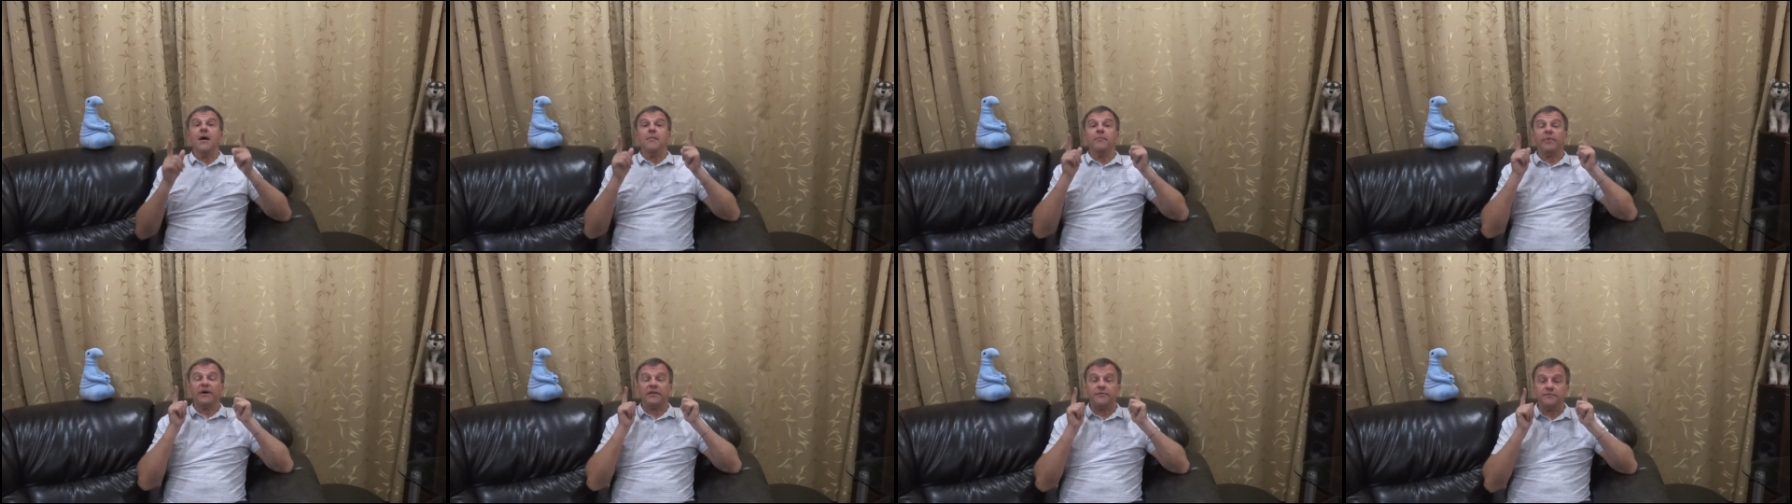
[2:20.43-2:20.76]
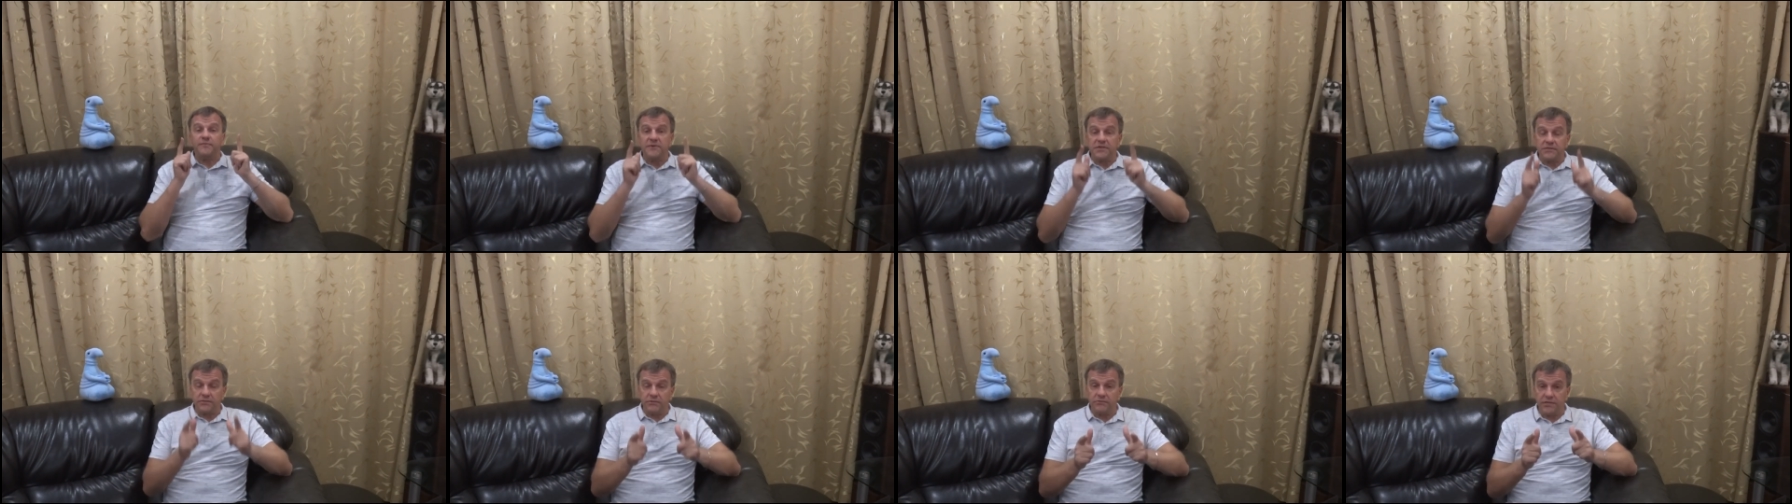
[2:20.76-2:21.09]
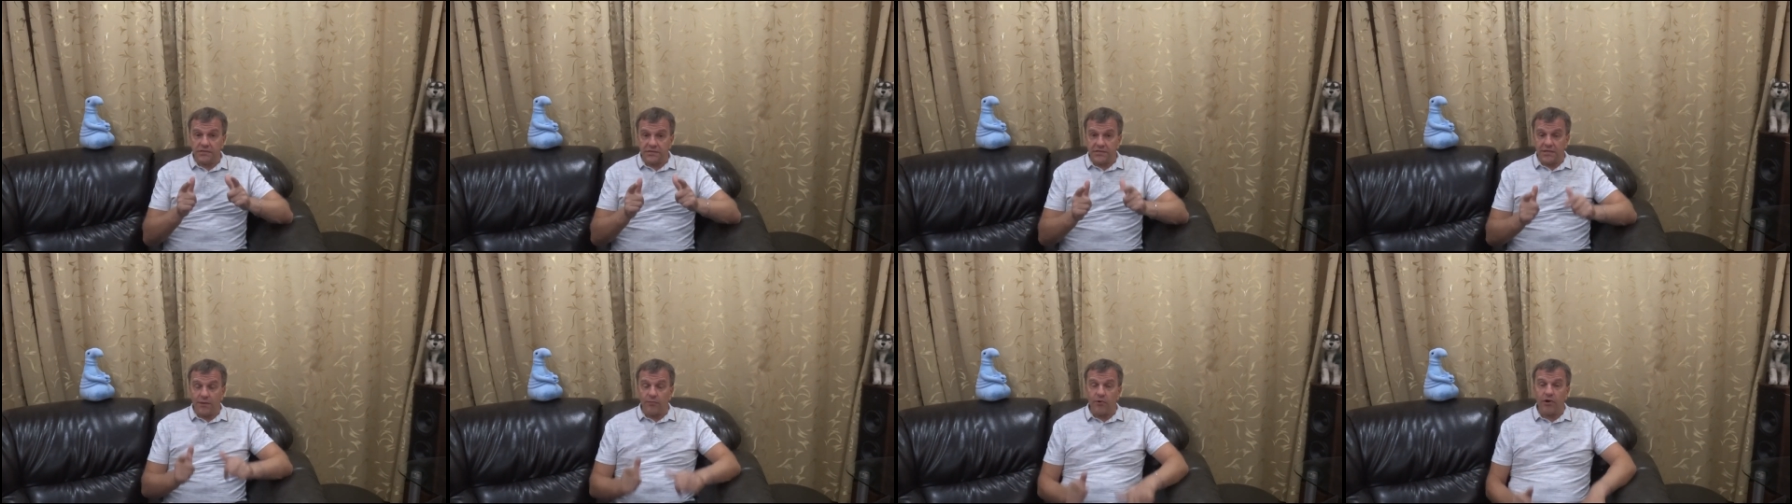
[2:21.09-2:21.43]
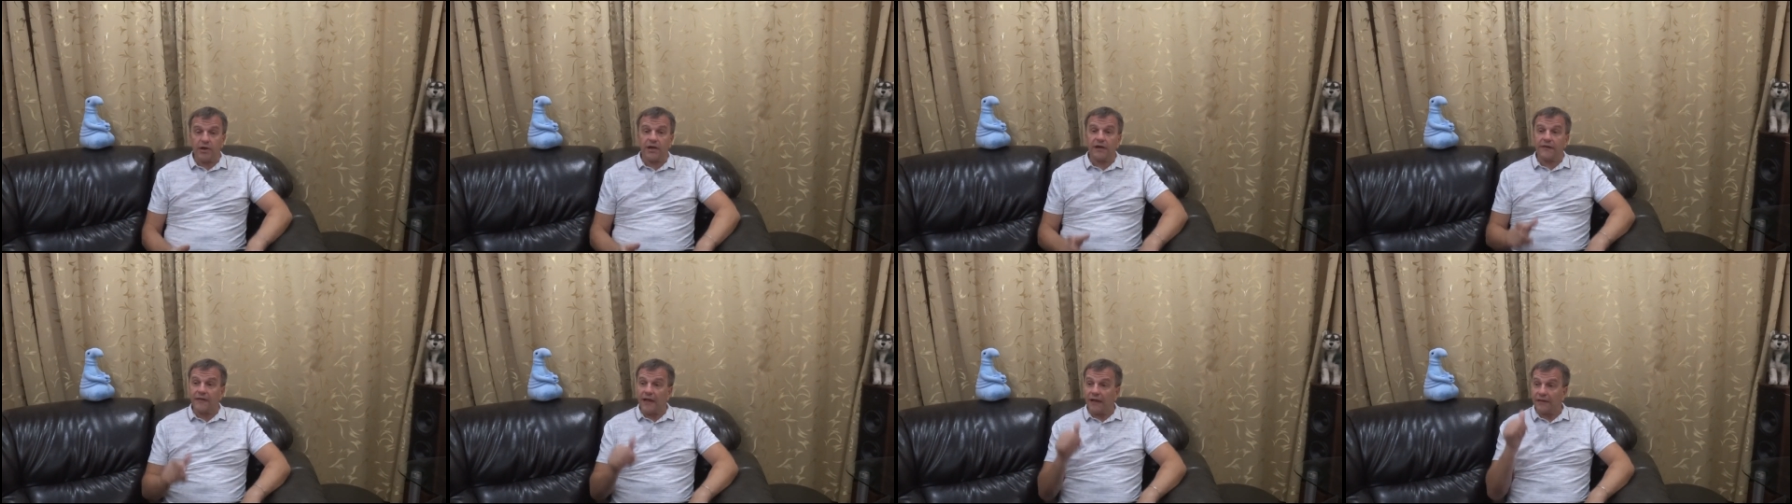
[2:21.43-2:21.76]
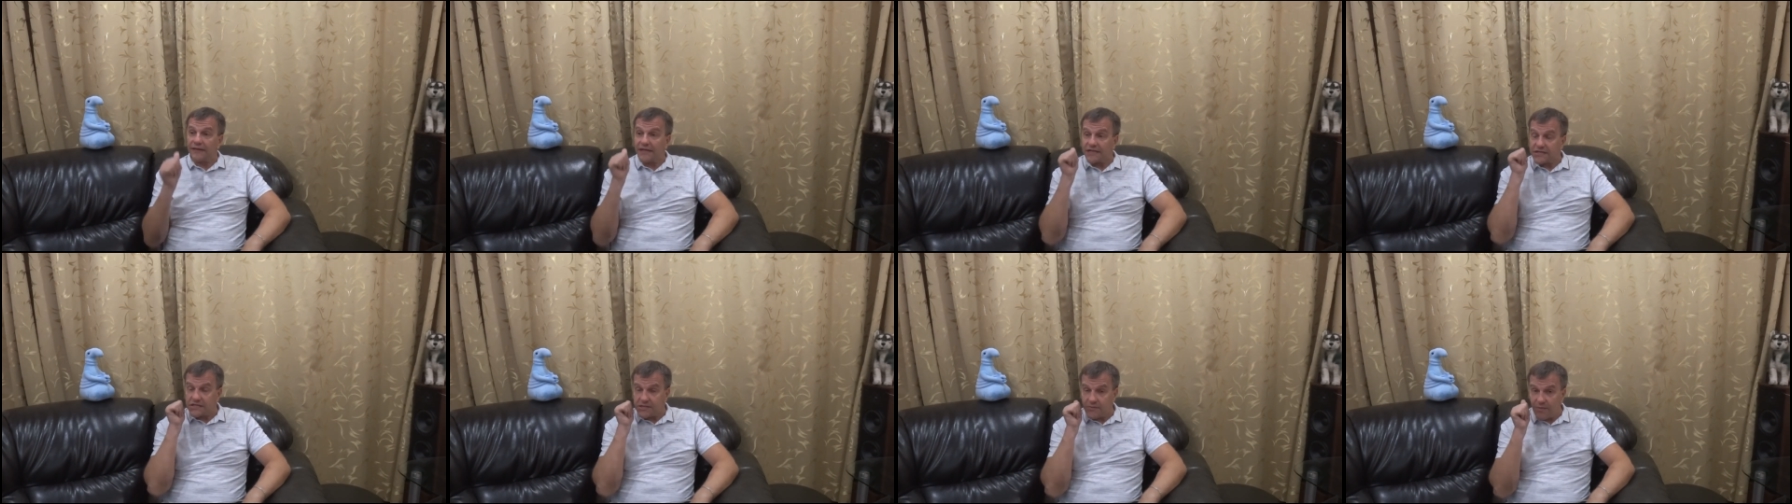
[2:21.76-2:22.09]
Подписывайтесь на мой
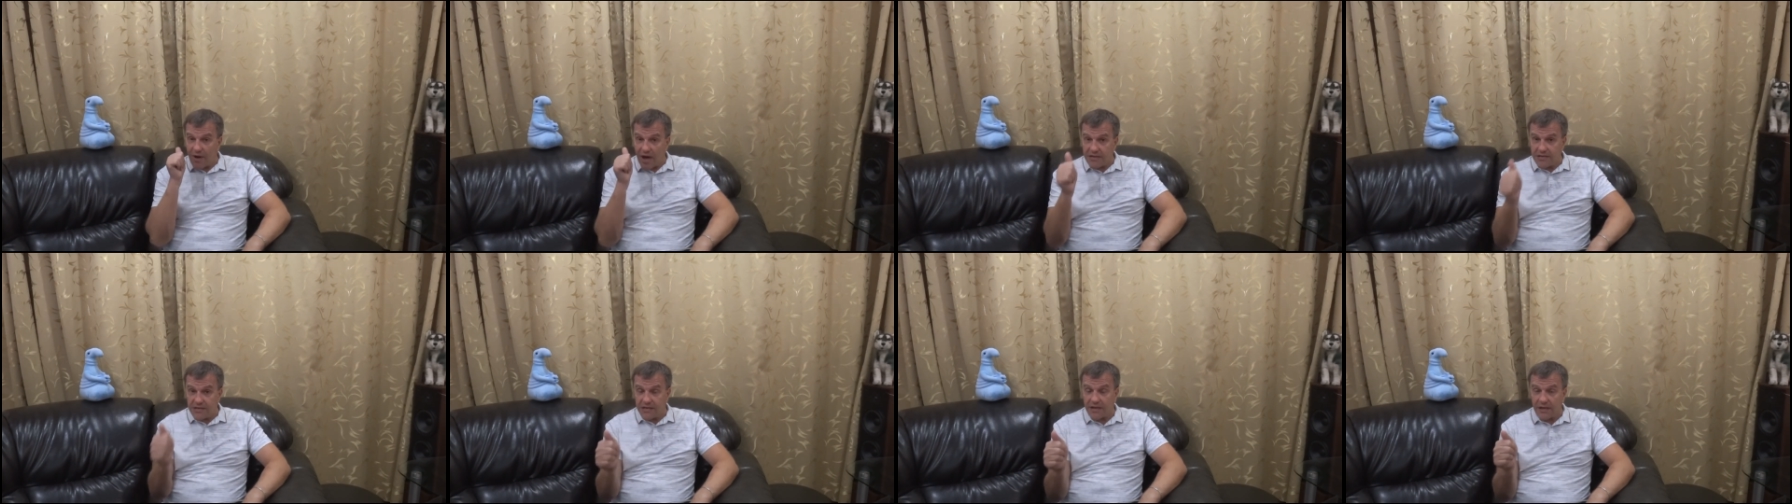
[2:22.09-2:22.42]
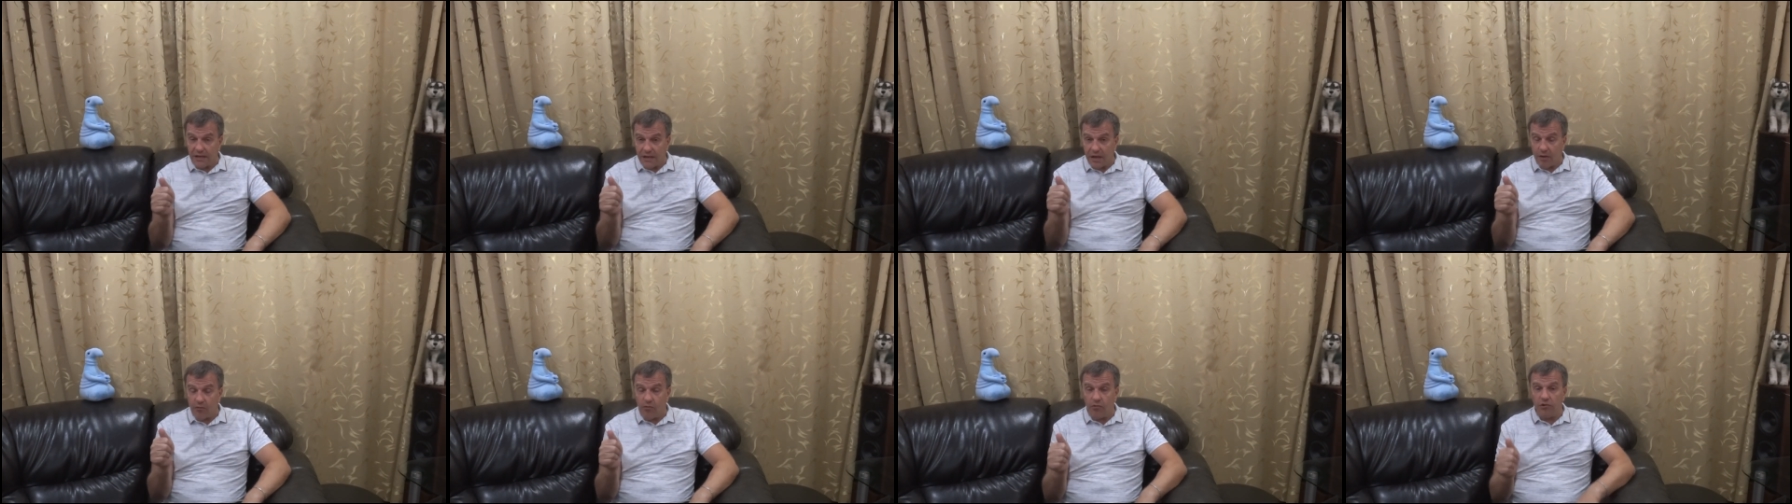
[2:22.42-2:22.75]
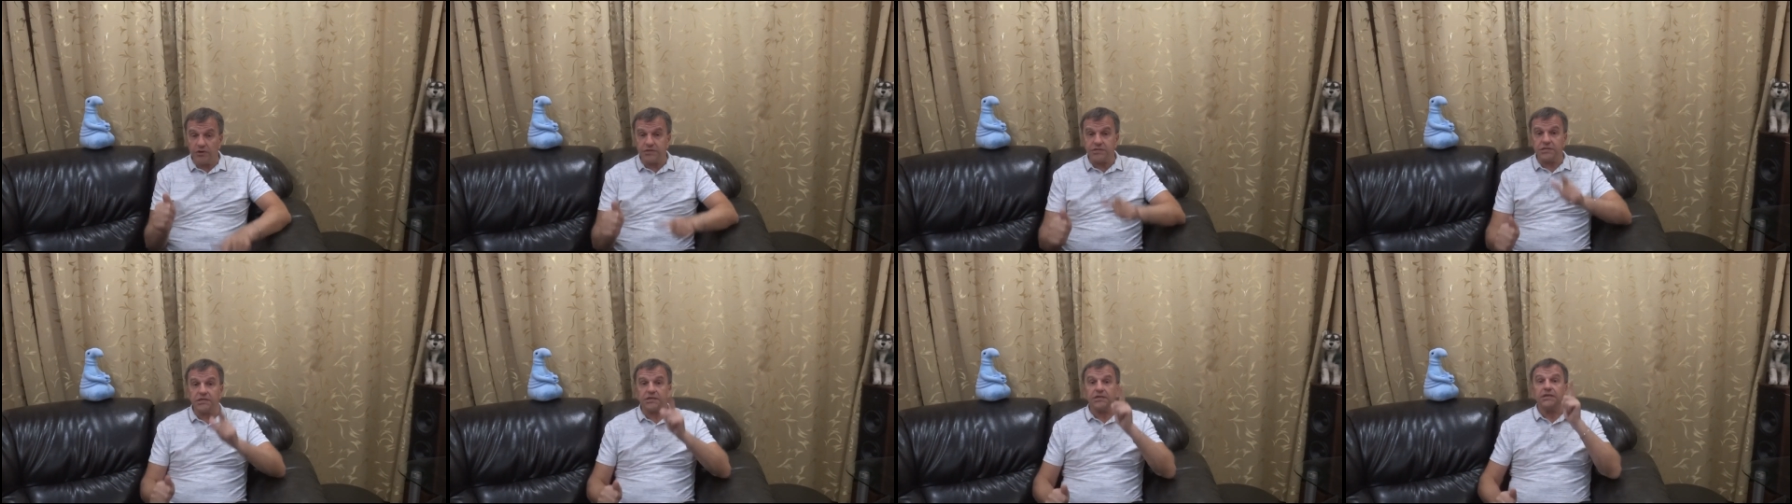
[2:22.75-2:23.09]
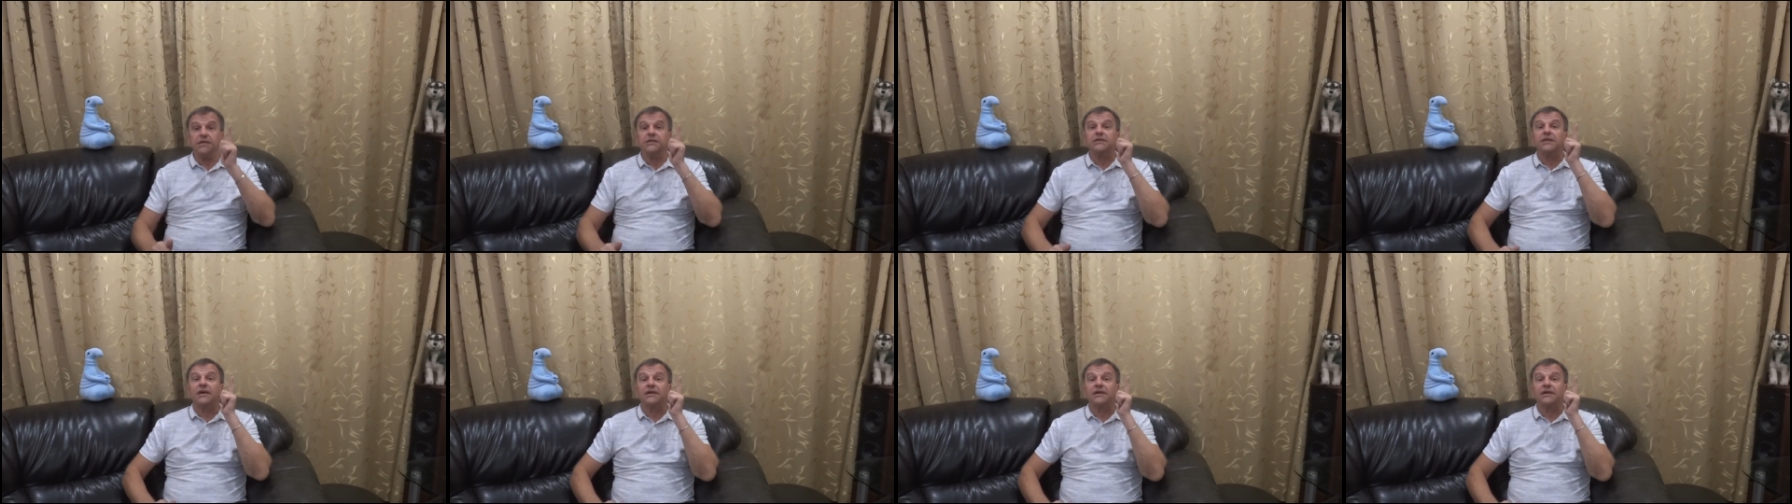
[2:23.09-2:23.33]
канал, нажимайте колокольчик, и